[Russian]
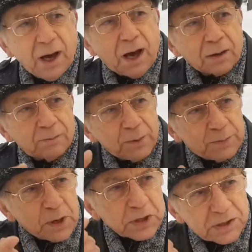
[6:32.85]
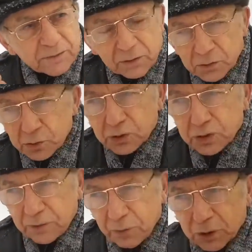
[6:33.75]
да, а перешли в
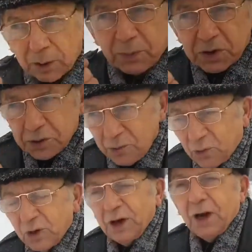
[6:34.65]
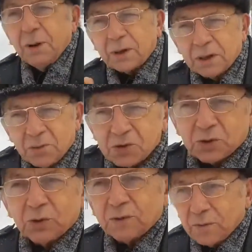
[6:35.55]
904. Почему? Потому что